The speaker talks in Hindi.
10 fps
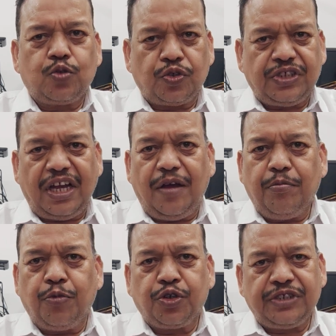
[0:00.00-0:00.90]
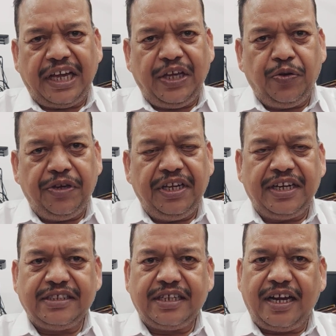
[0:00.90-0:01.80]
त्वचा मुरझाई हुई
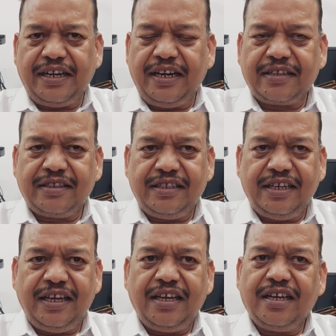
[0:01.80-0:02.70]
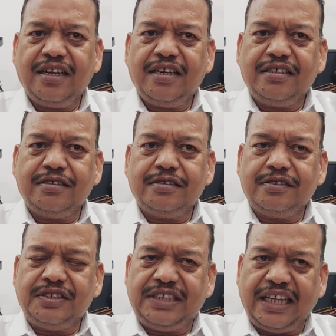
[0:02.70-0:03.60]
नज़र आने लगती है
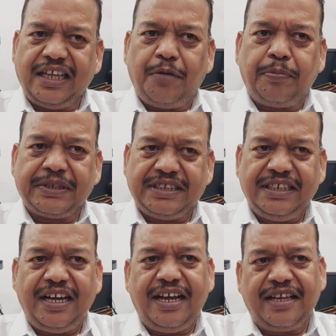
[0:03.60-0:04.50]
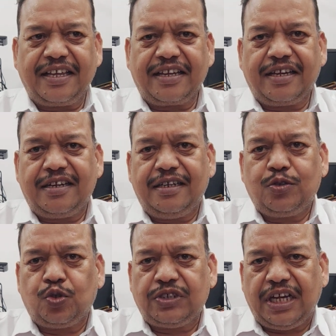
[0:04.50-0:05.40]
ज़्यादा पसीना आने के कारण
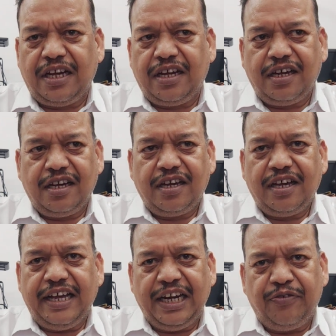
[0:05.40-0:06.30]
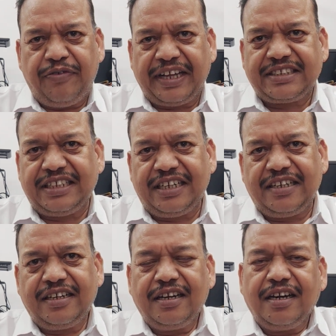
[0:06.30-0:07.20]
त्वचा
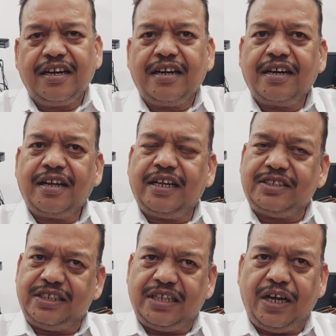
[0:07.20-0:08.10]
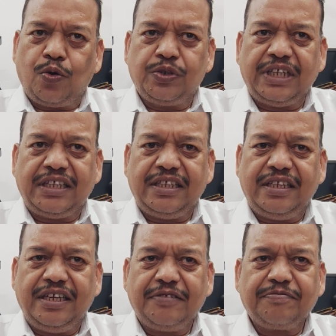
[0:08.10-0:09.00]
इन्फेक्शन का शिकार हो जाती
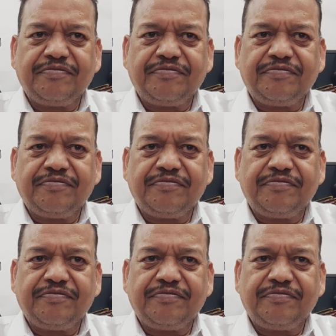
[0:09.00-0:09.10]
है